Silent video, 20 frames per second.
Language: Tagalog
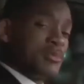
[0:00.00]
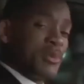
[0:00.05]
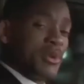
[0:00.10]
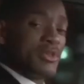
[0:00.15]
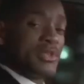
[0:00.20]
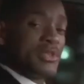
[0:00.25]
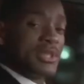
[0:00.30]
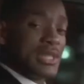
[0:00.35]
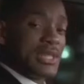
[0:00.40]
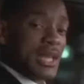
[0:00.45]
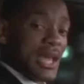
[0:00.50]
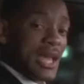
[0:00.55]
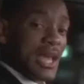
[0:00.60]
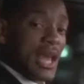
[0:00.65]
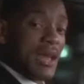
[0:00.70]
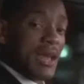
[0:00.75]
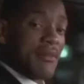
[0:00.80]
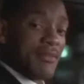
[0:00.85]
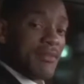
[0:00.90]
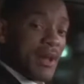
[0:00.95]
Ulitin mo
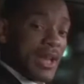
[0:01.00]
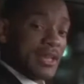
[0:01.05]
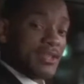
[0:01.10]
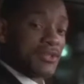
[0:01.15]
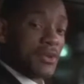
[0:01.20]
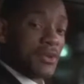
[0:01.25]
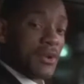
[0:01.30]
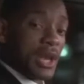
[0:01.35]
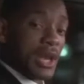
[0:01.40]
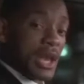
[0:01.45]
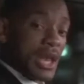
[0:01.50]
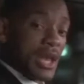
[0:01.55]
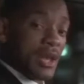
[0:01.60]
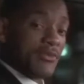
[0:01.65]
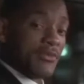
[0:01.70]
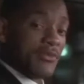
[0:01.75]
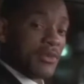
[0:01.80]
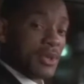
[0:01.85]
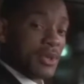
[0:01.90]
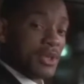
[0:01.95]
pa yung hinayupa
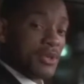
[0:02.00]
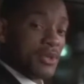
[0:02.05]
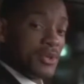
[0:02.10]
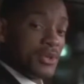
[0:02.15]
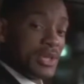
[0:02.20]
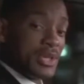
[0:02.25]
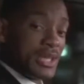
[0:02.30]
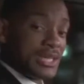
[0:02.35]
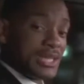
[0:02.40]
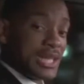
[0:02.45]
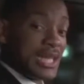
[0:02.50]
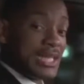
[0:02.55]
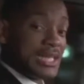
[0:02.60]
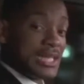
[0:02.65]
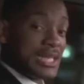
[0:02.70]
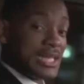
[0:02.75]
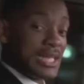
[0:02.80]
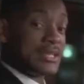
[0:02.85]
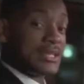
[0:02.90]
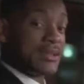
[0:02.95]
ka. Tinan ko lang kung di
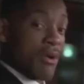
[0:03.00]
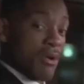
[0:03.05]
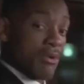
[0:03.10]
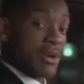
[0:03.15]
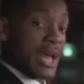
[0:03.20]
kitang gawing